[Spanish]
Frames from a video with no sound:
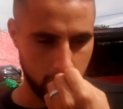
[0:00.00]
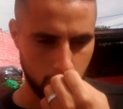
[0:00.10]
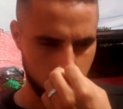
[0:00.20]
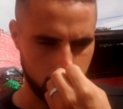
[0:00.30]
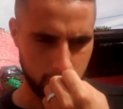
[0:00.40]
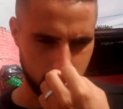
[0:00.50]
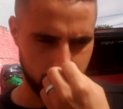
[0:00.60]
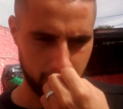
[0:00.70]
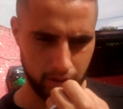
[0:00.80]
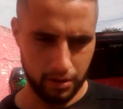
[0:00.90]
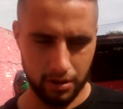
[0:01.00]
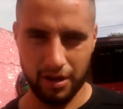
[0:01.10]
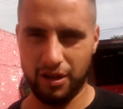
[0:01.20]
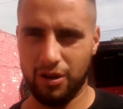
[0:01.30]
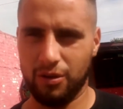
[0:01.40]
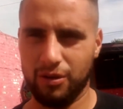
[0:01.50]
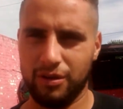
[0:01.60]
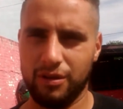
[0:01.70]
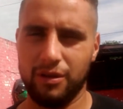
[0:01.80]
no, no, se lo pedí a Diego y